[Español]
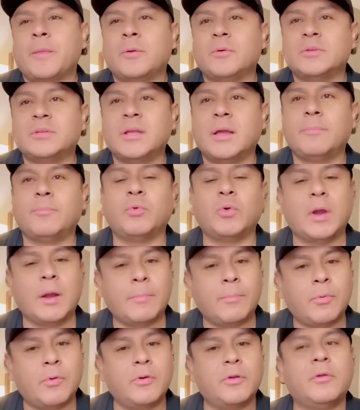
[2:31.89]
o sea, por
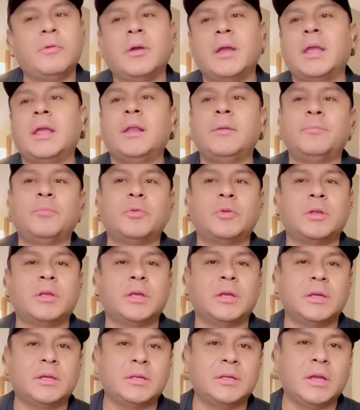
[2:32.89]
apoyo a él,
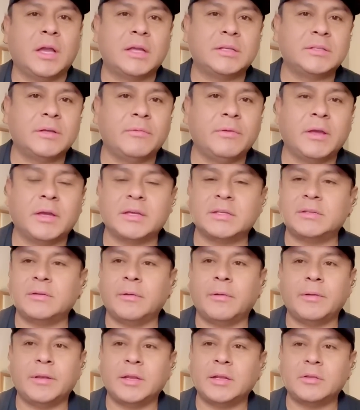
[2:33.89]
porque ya sabía que se
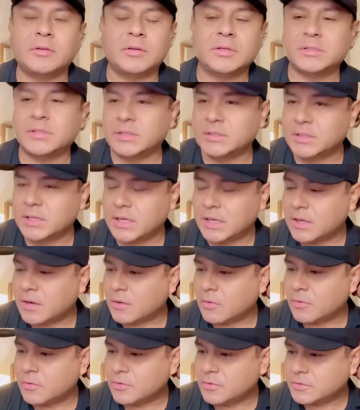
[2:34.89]
iba a venir toda esta serie de
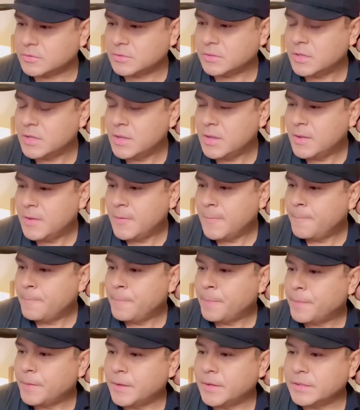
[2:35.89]
rollos.
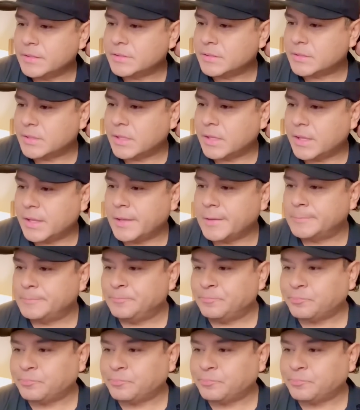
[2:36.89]
Este,